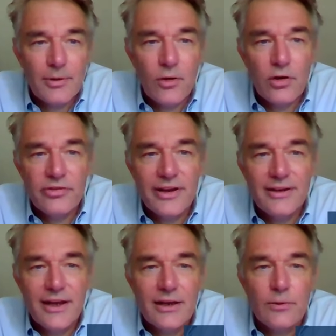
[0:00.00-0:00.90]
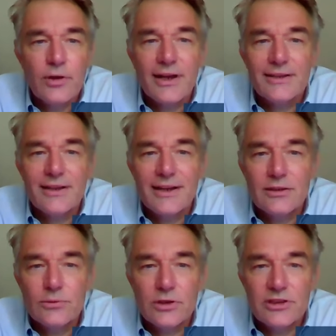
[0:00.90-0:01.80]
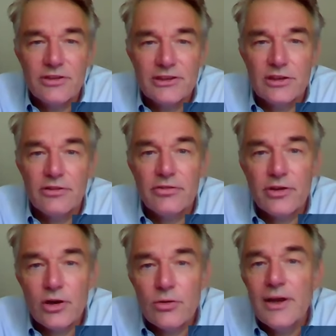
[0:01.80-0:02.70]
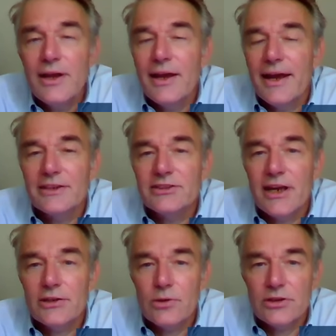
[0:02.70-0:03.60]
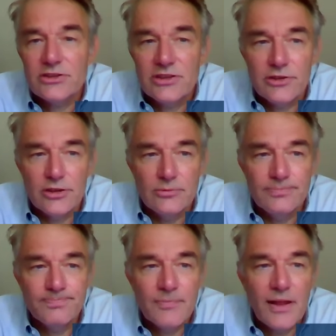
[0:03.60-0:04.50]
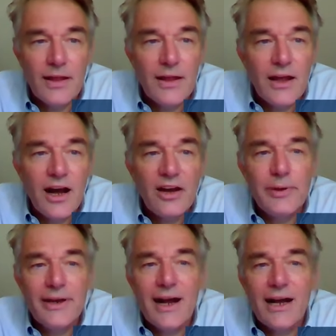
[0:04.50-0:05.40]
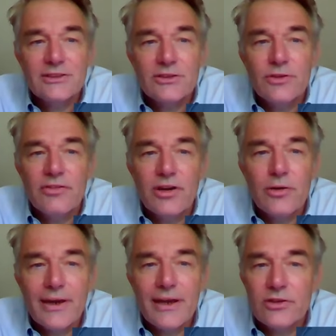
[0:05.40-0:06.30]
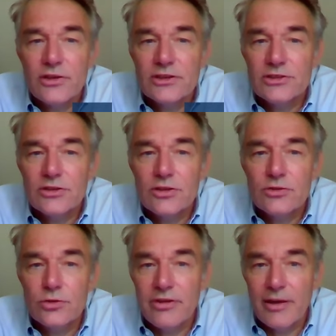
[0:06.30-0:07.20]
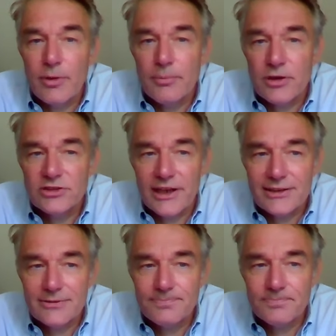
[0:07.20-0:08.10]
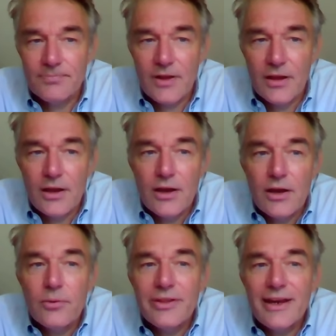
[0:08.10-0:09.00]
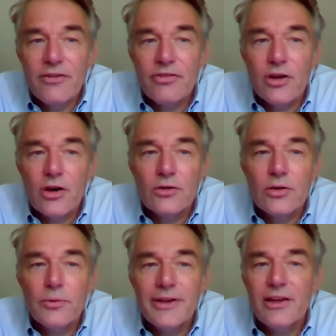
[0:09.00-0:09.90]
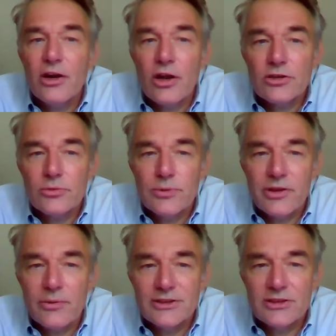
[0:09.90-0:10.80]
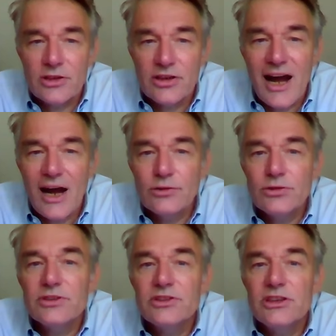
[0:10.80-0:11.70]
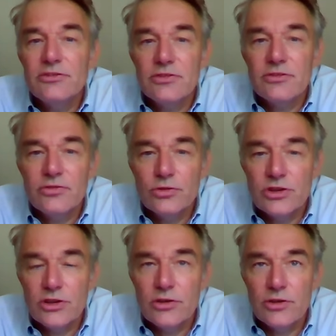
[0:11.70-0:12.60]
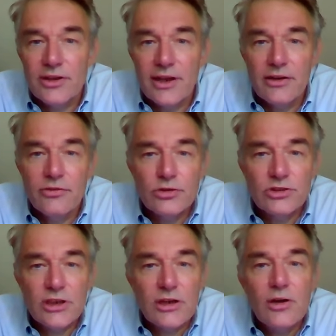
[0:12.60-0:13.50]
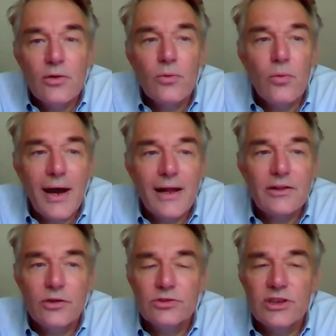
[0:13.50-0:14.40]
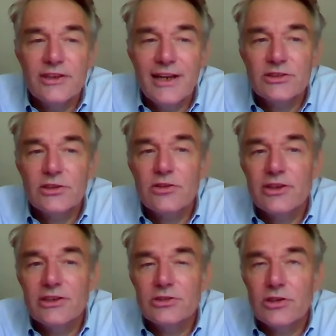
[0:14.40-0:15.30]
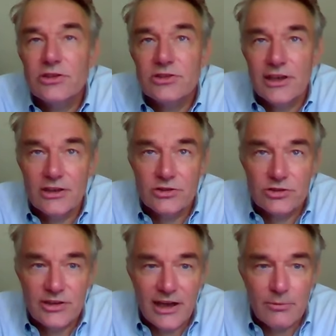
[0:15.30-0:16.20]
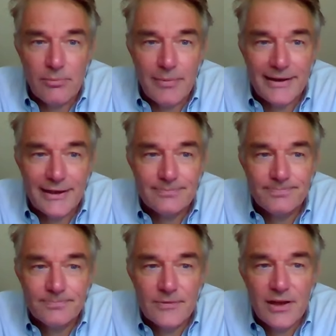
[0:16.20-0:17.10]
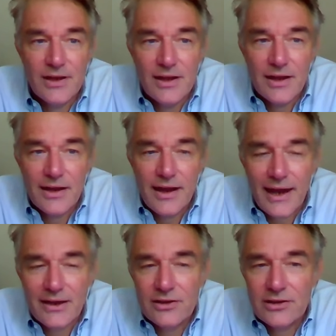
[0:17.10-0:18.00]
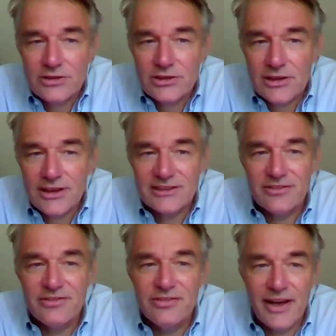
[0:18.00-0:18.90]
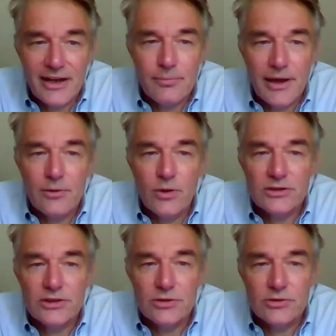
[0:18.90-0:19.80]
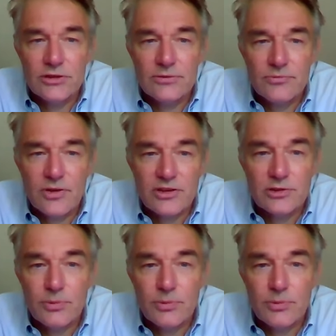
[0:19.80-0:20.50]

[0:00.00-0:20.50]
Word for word: et je travaille à la division des ressources en terre et en eau de la FAO au niveau de son siège à Rome. Il m'a été demandé de faire une brève présentation du projet WAPOR. Au sein de la FAO, nous menons beaucoup d'activités sur la question à savoir comment atteindre la sécurité alimentaire dans le futur en utilisant les ressources naturelles de manière durable. L'agriculture représente une très grande utilisation de l'eau